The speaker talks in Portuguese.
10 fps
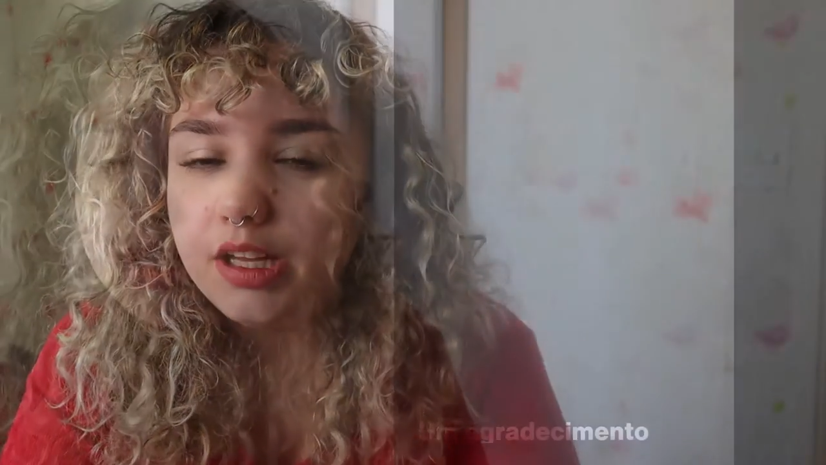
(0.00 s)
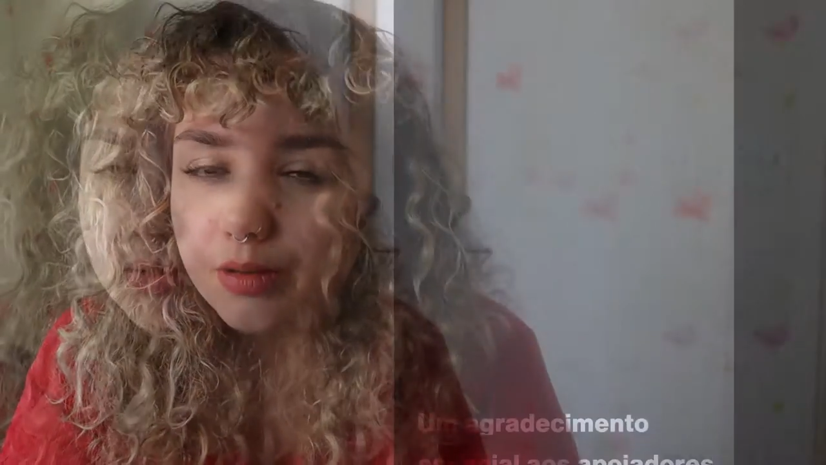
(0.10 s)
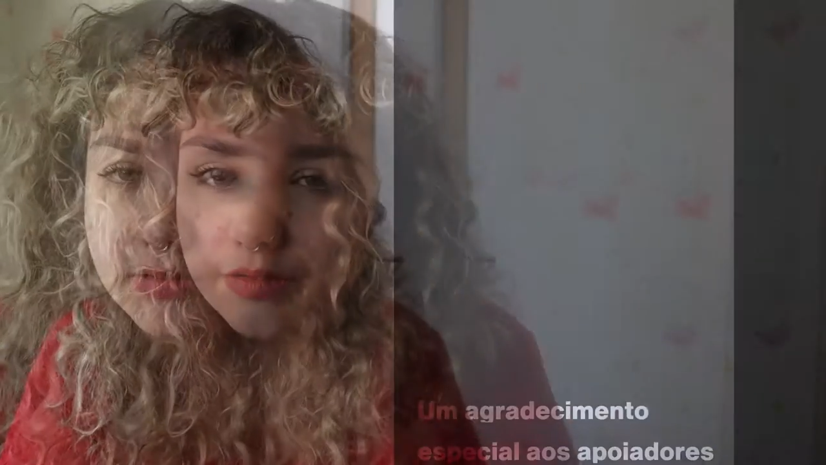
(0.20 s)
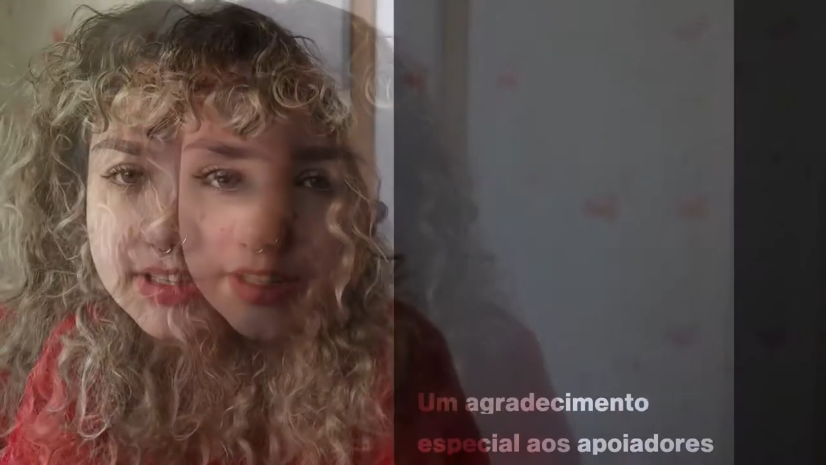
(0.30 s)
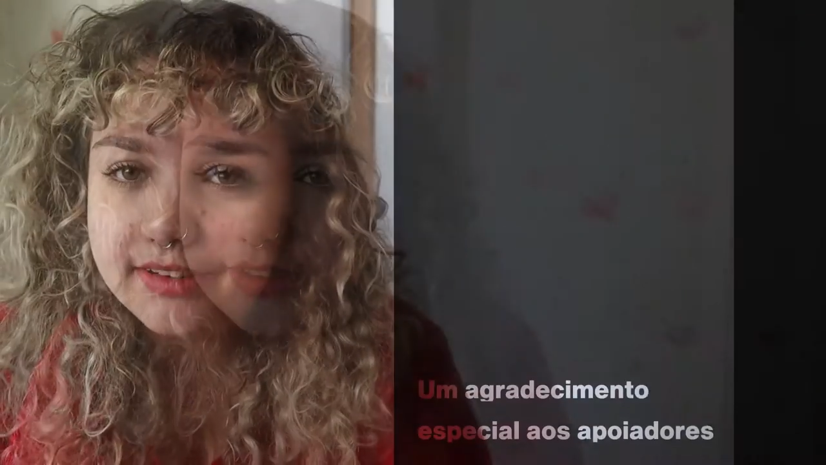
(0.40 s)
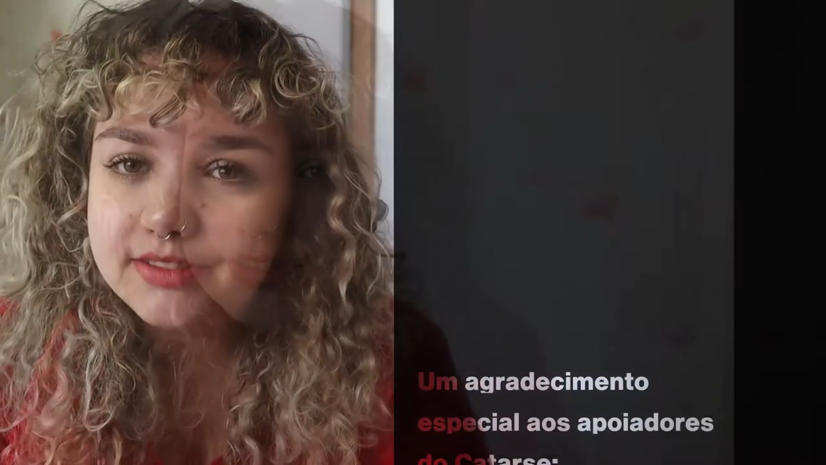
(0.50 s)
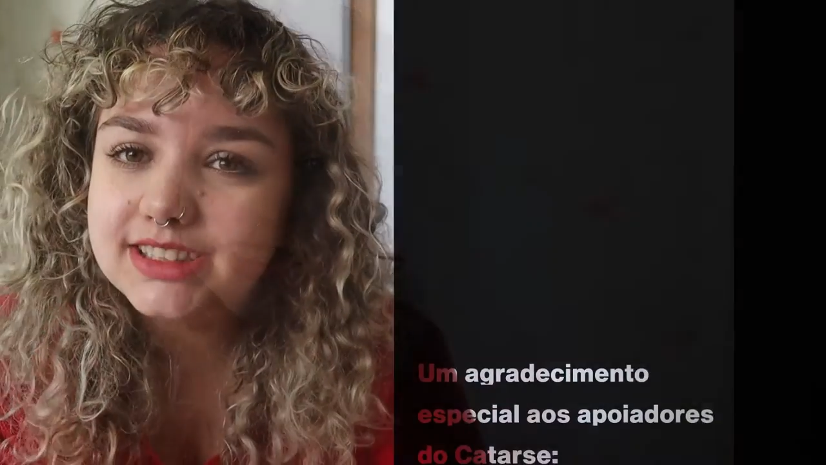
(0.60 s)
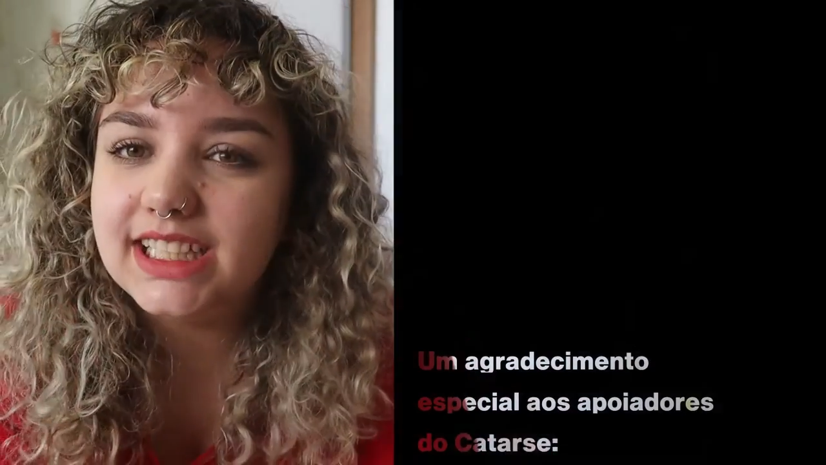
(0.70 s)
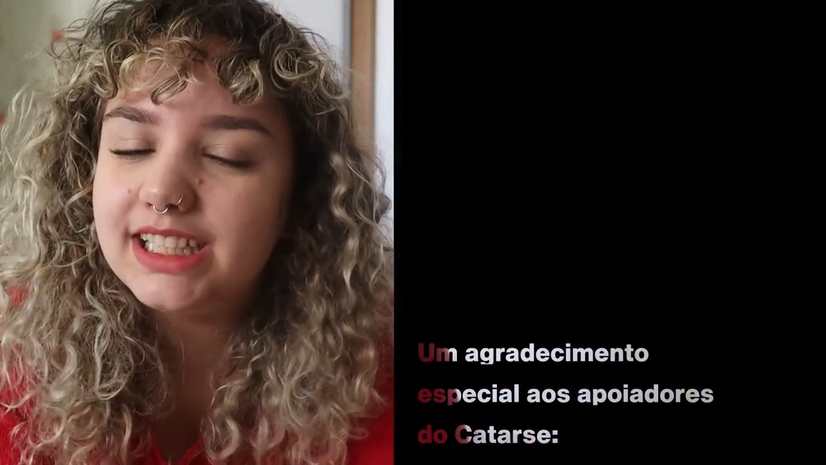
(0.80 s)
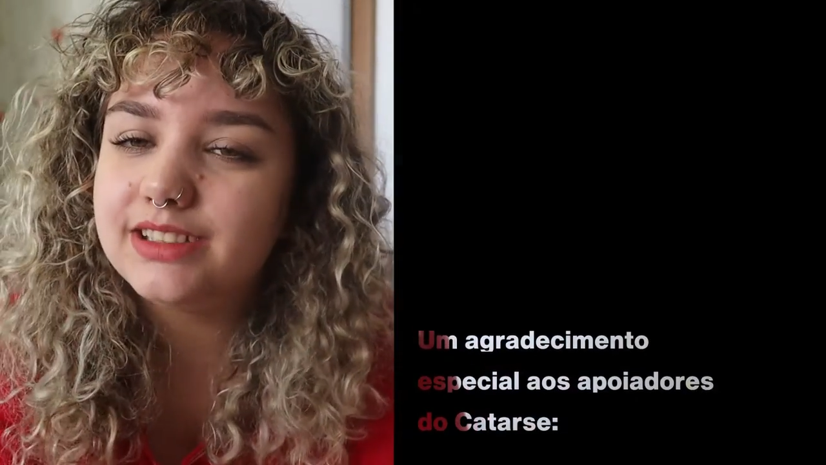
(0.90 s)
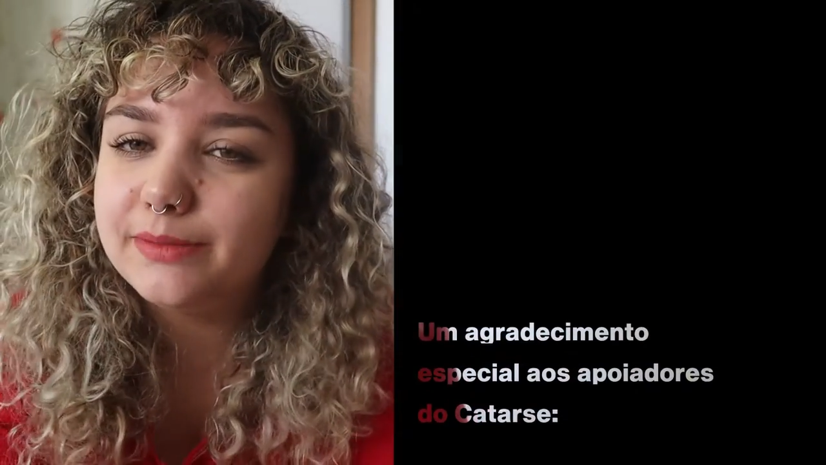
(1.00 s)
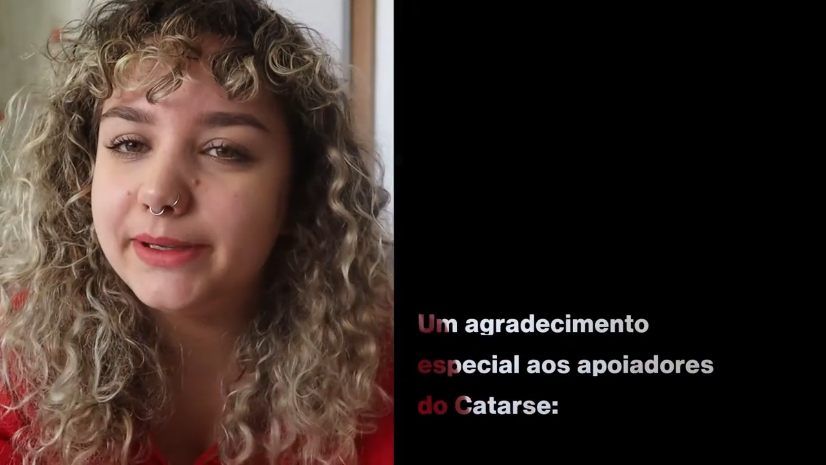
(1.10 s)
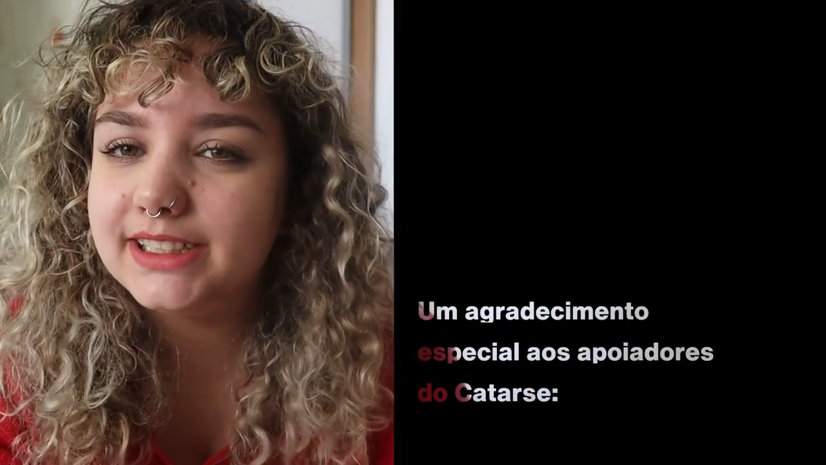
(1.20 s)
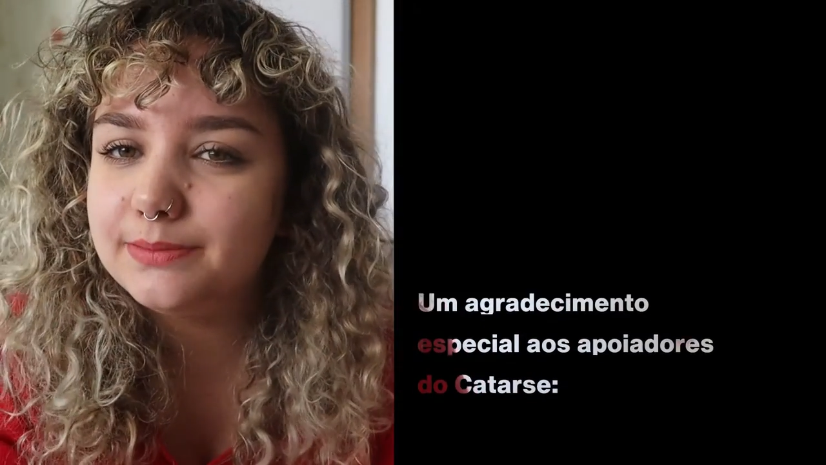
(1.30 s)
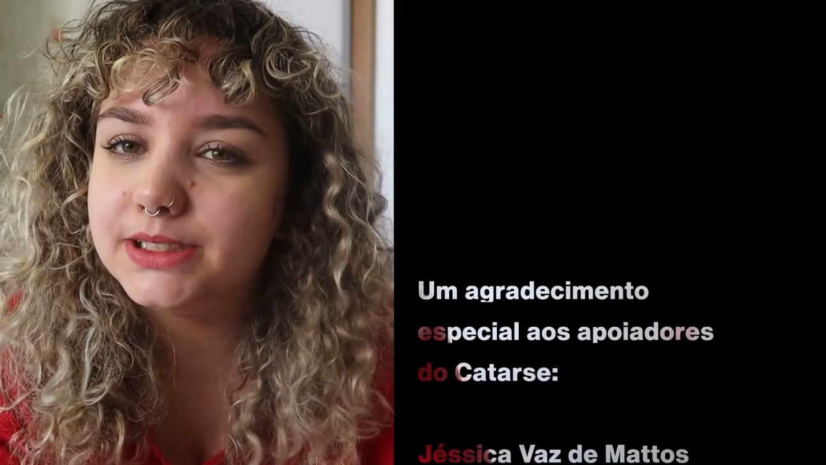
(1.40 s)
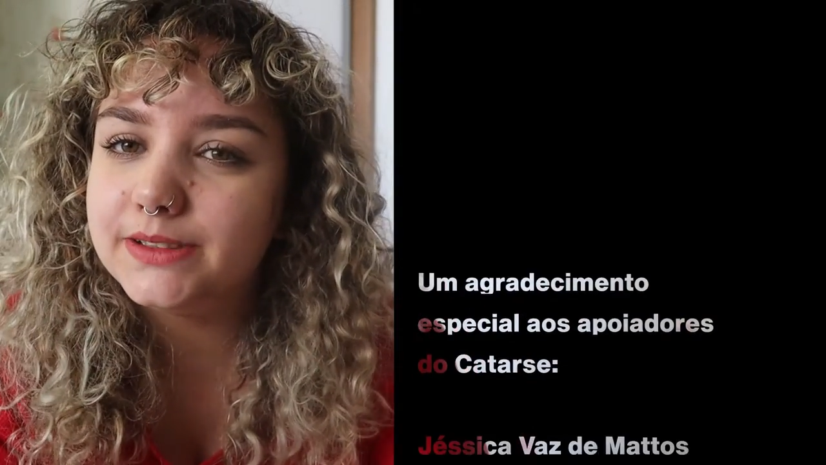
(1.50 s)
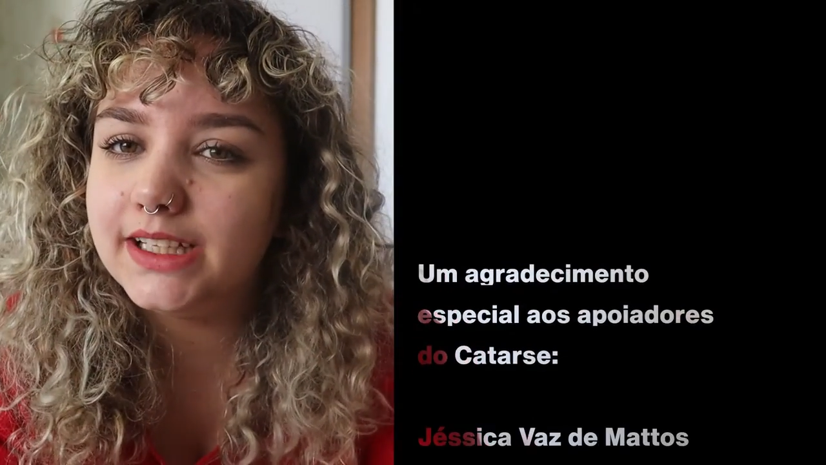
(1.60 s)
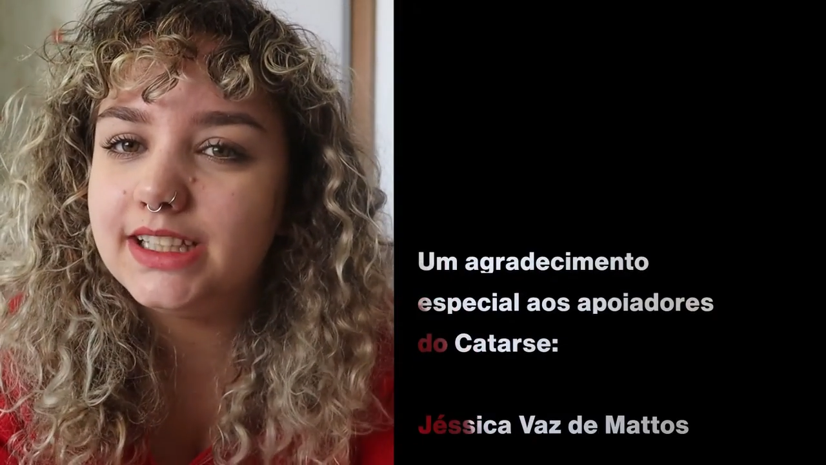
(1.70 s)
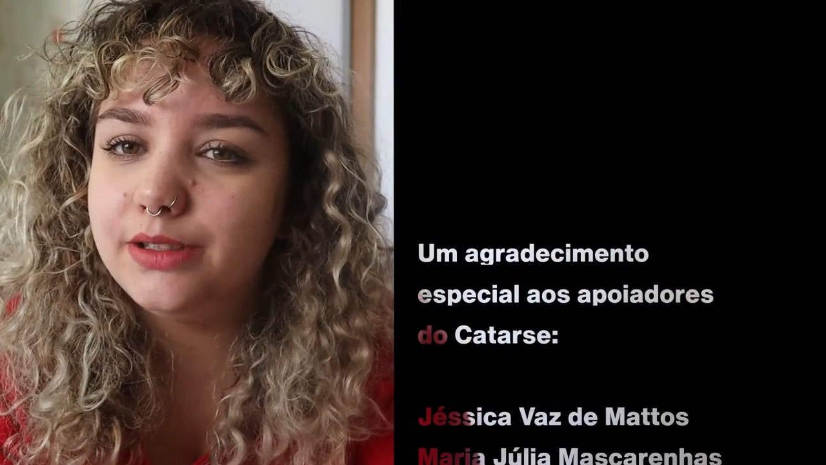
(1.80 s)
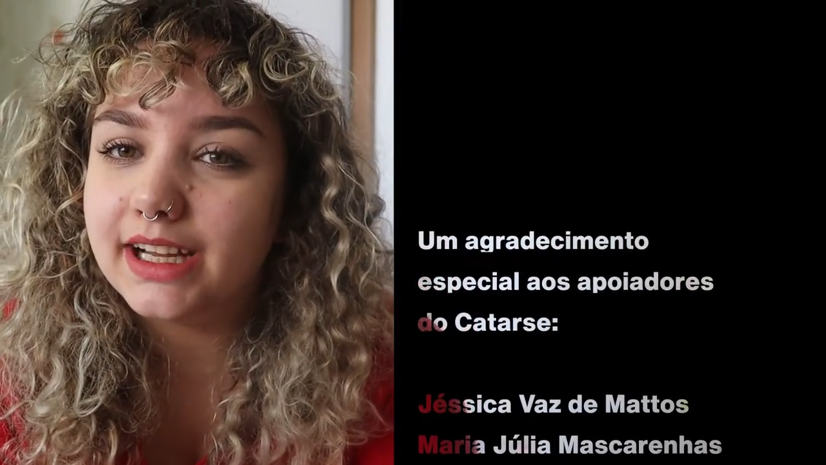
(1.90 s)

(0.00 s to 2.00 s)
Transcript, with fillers: E convidar você que não está participando ainda